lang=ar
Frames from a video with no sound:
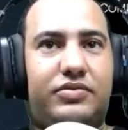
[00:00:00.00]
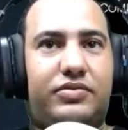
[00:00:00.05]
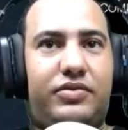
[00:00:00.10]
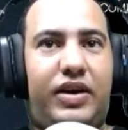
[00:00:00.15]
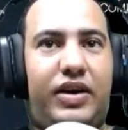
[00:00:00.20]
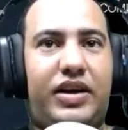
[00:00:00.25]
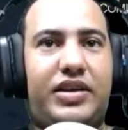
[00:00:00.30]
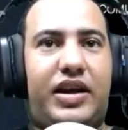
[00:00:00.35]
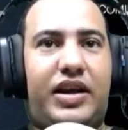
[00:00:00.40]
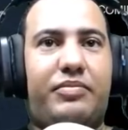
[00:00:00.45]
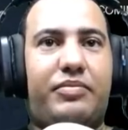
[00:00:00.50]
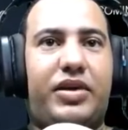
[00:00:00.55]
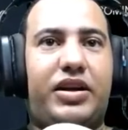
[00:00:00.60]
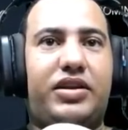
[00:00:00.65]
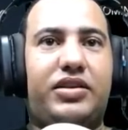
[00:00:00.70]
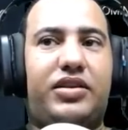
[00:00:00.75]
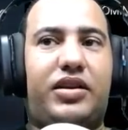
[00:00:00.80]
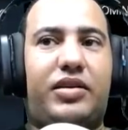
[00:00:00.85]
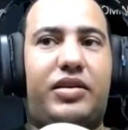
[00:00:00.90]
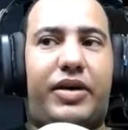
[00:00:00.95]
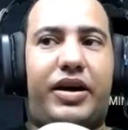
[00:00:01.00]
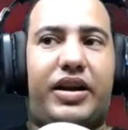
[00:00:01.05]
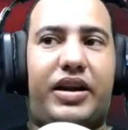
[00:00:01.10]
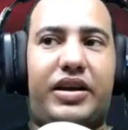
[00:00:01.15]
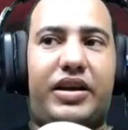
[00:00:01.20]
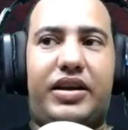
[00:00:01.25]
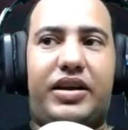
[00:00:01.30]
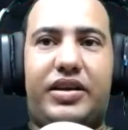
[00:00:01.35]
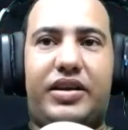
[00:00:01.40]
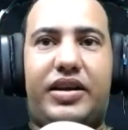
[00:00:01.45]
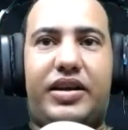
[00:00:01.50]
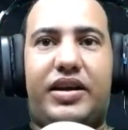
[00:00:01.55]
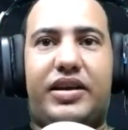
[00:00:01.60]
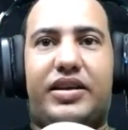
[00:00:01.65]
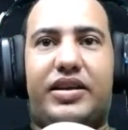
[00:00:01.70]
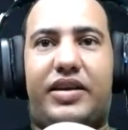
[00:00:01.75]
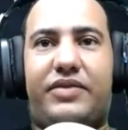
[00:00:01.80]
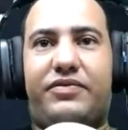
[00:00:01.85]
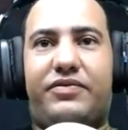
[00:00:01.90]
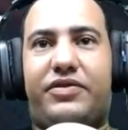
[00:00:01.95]
واحد عمال يضرب عليا ايه ده يا
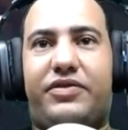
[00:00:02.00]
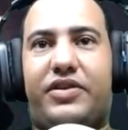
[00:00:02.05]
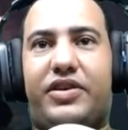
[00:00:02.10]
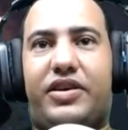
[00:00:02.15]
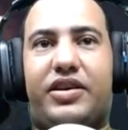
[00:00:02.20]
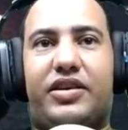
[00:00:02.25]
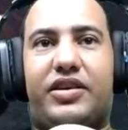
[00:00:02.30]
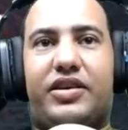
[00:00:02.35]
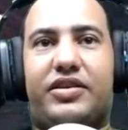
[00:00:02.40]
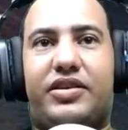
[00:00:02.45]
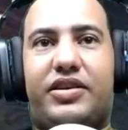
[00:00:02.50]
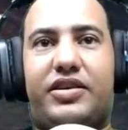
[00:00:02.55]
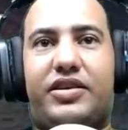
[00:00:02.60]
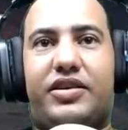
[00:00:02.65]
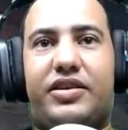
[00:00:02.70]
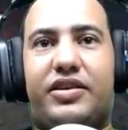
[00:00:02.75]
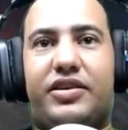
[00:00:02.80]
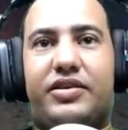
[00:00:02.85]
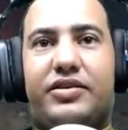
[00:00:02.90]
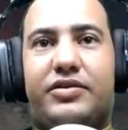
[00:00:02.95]
جدعان في ايه ايه ده